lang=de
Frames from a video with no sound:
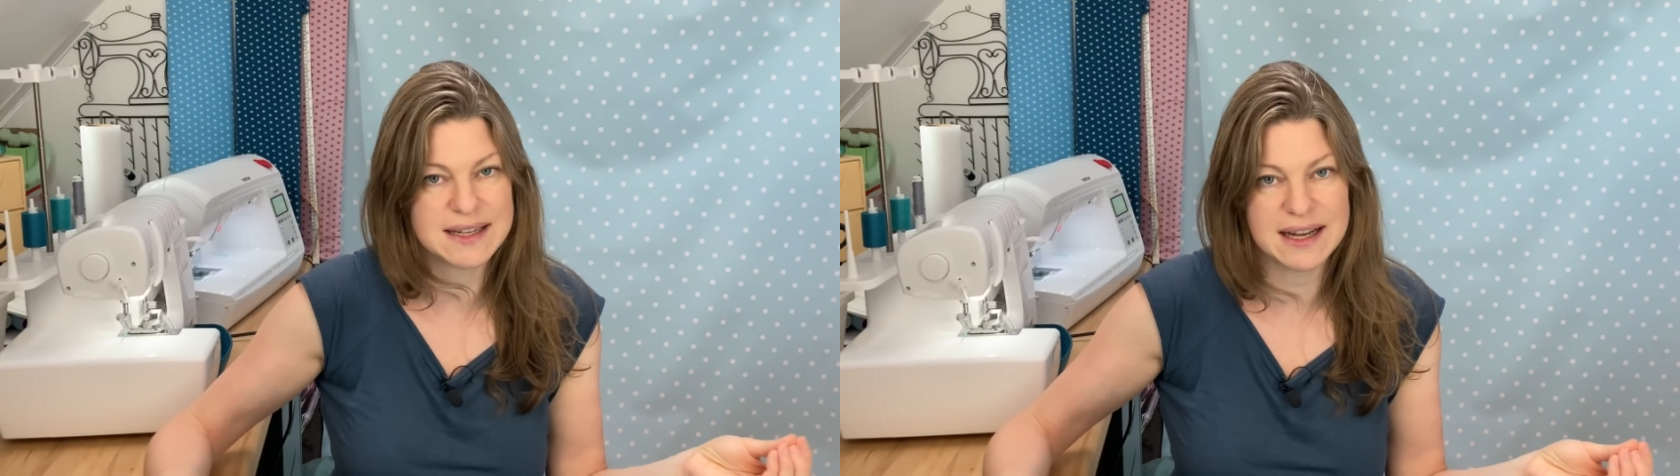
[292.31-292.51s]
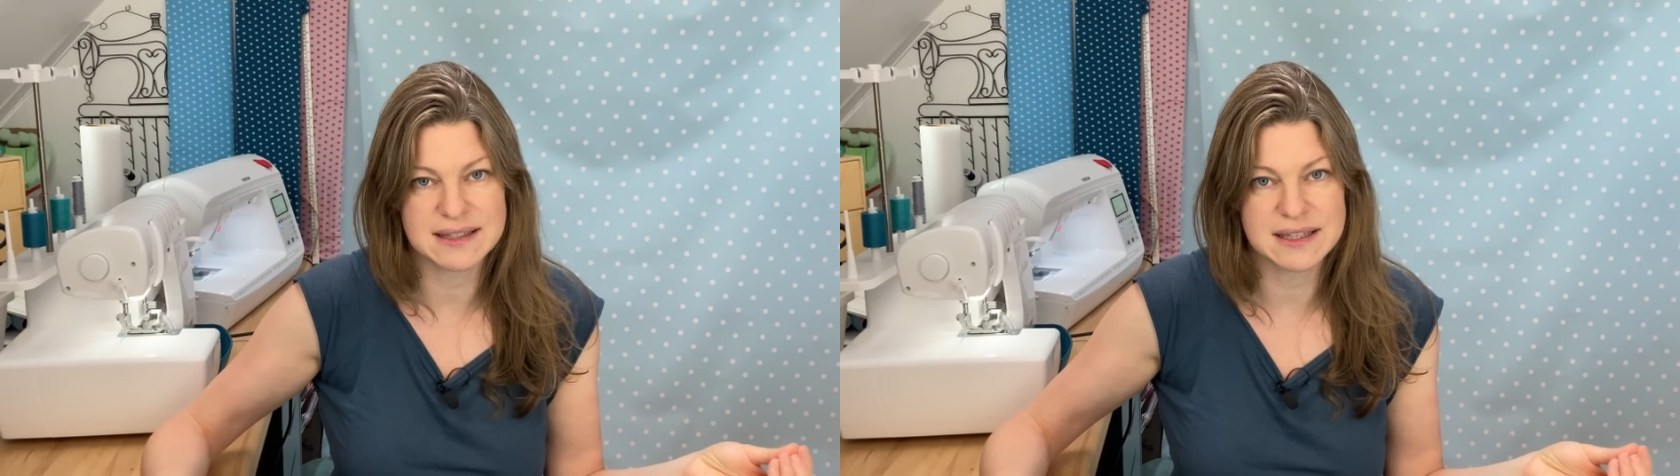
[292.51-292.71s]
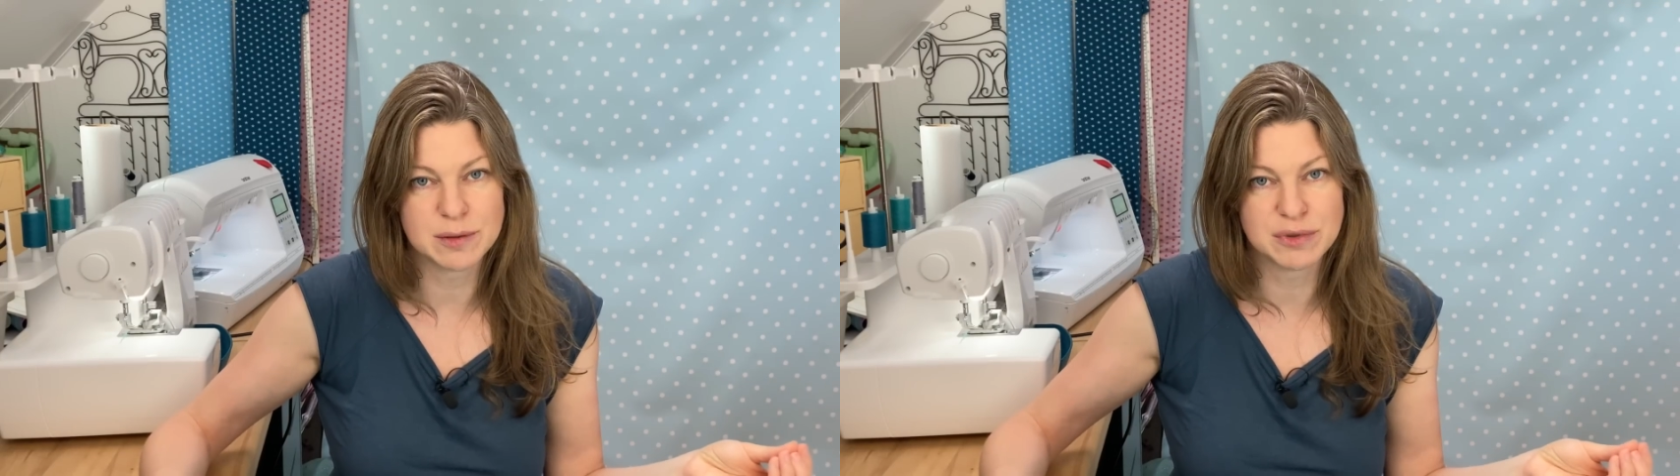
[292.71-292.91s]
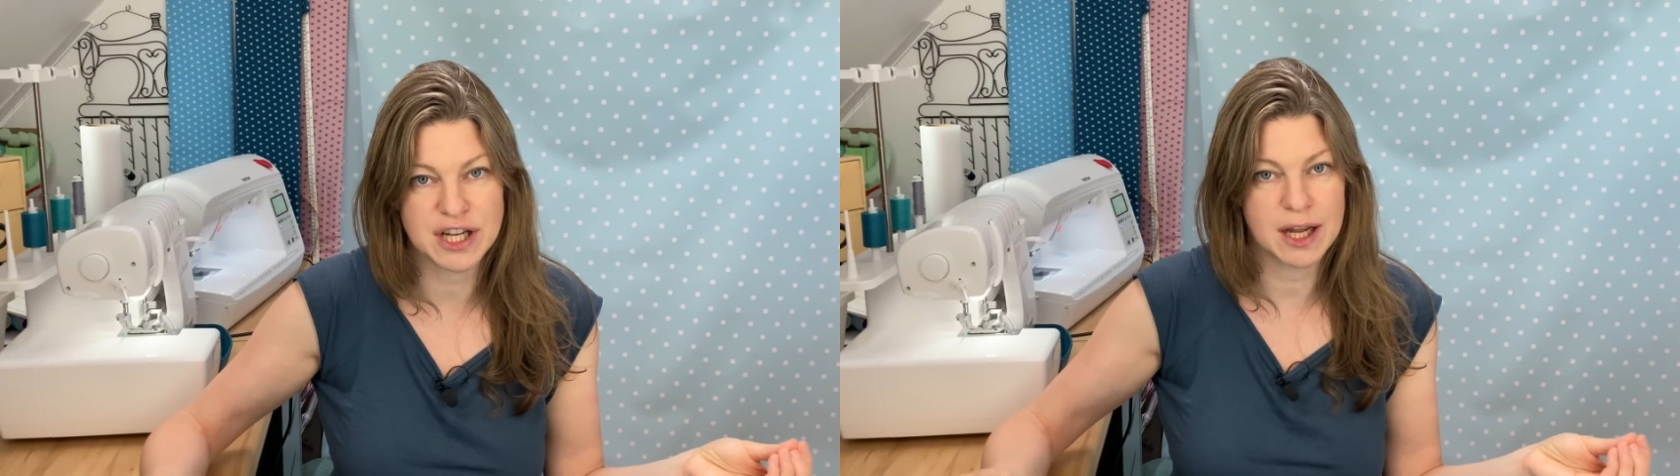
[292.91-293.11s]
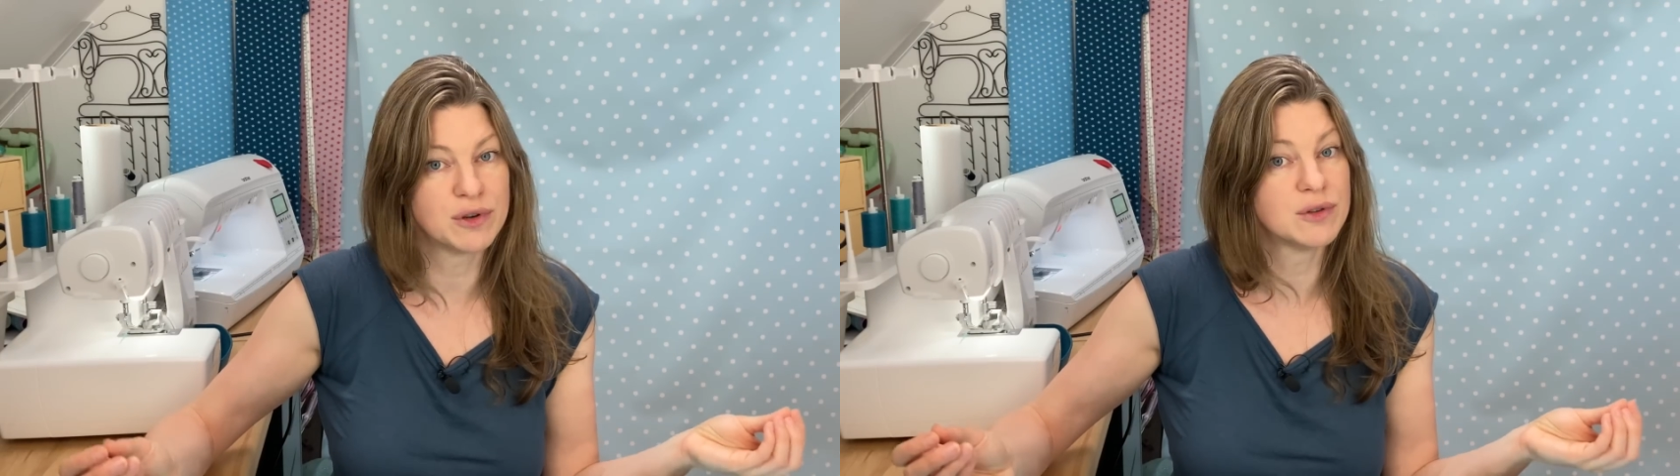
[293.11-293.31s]
der
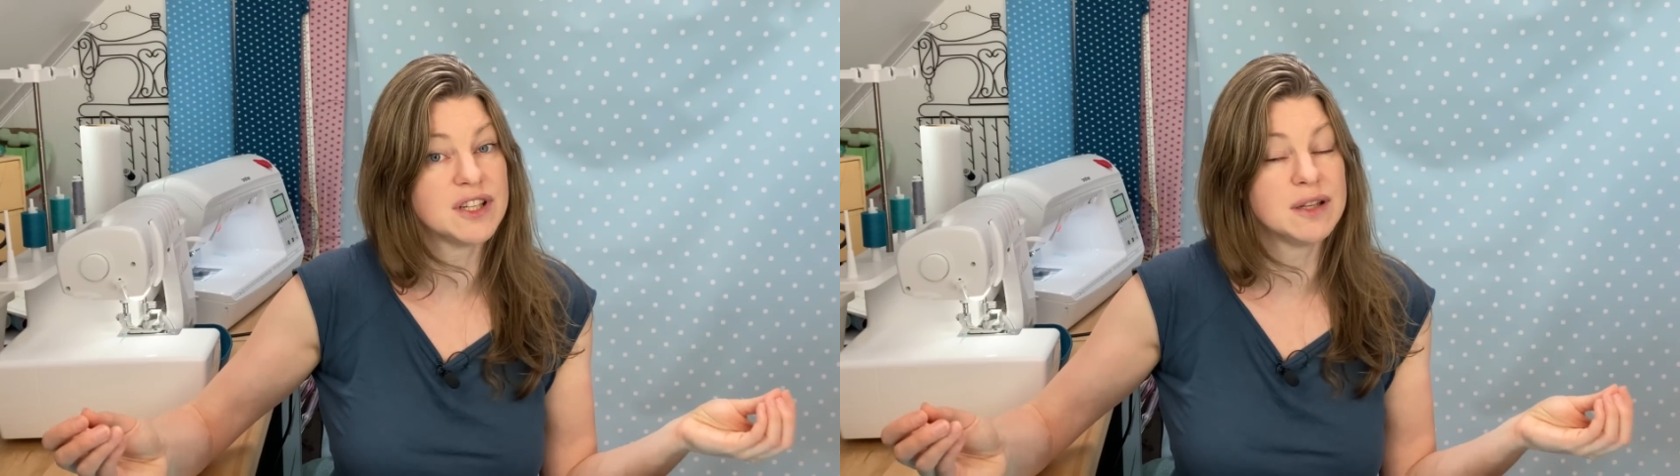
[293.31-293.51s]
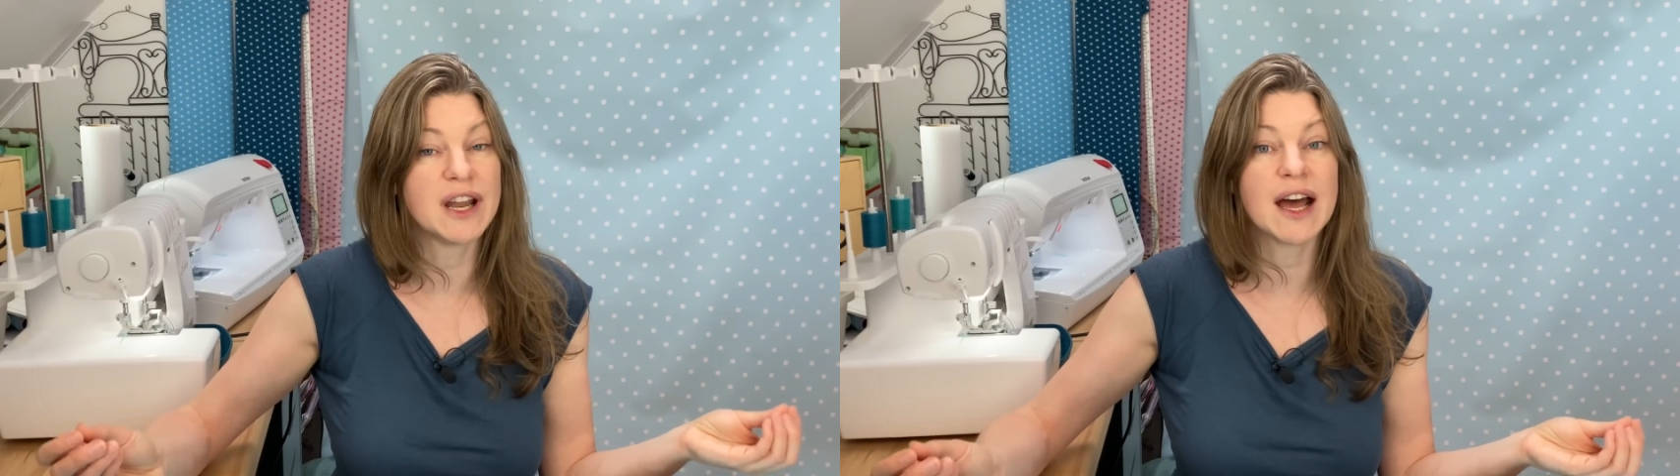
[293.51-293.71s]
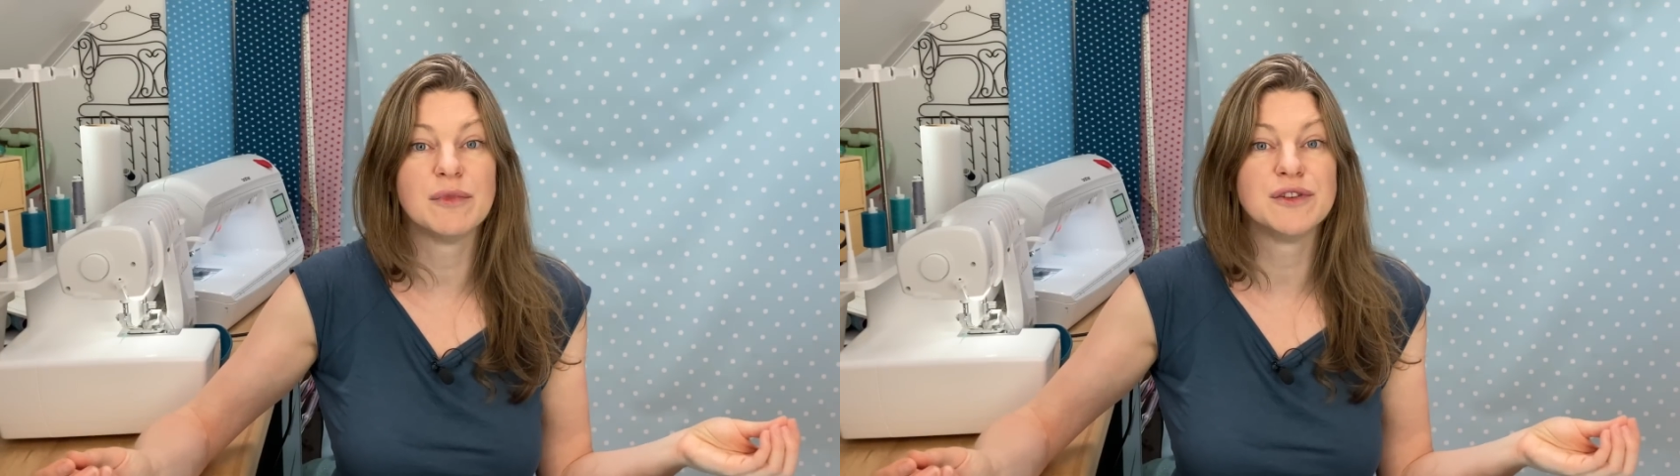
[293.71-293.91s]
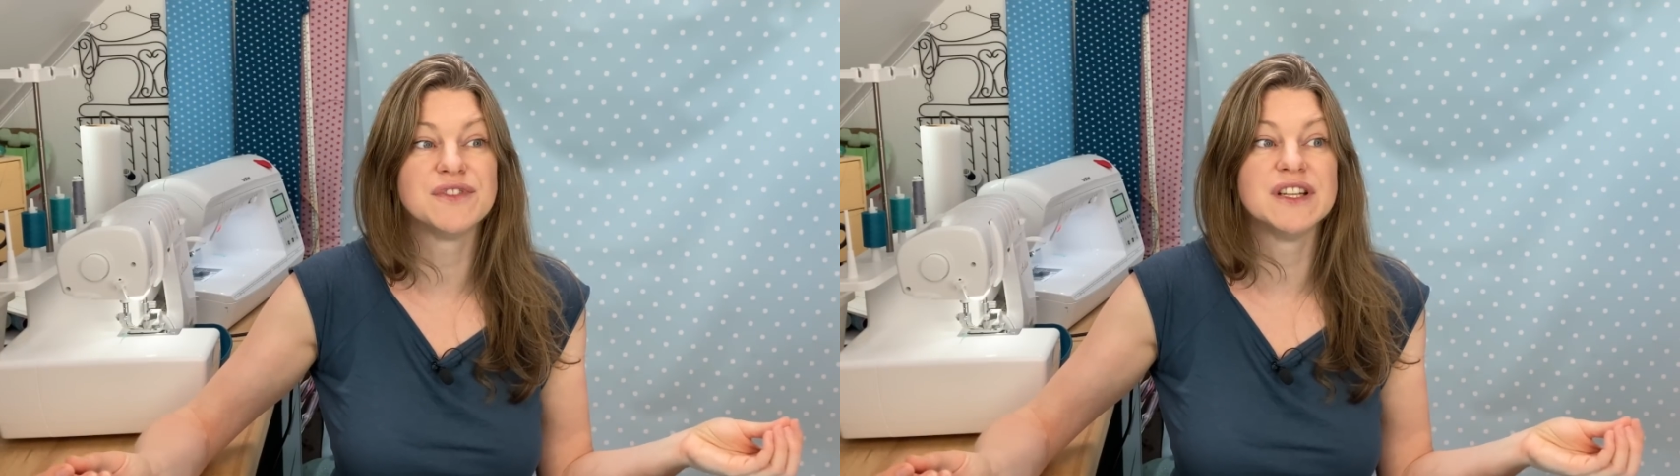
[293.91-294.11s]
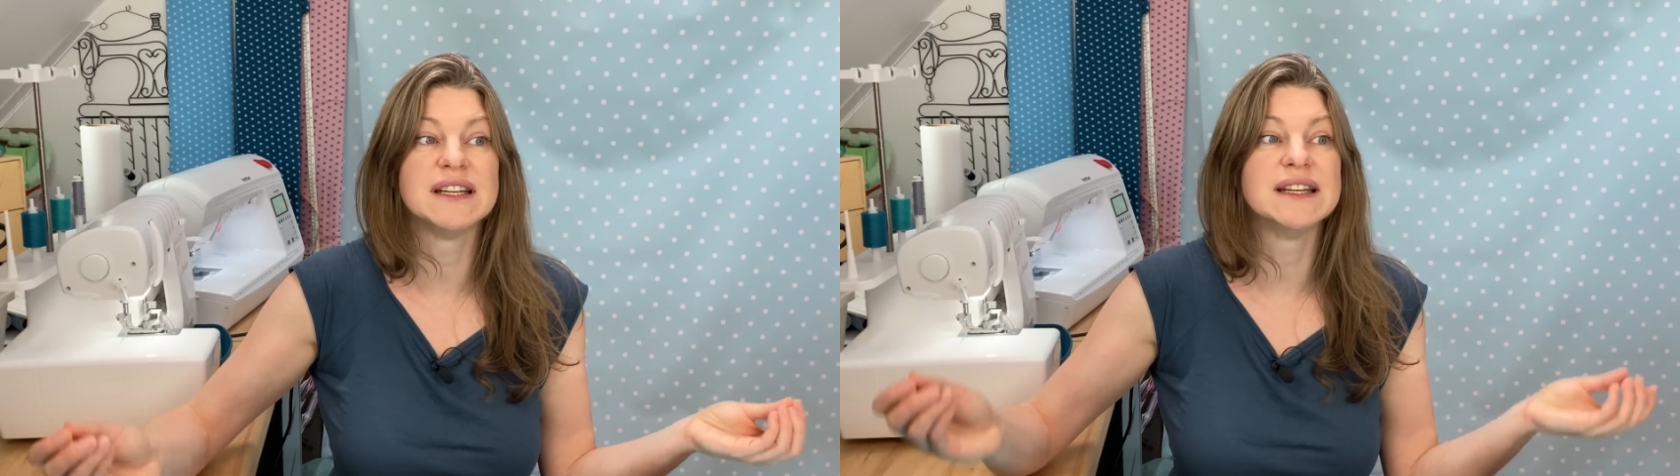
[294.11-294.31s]
Artikelbeschreibung und im Namen
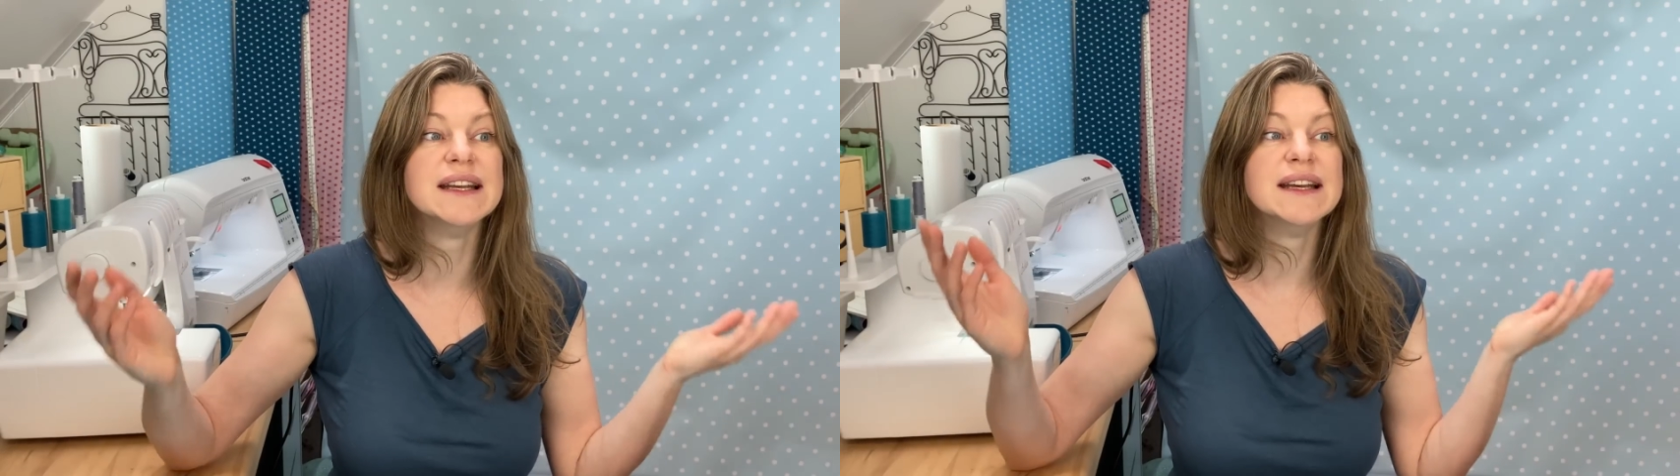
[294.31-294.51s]
finden.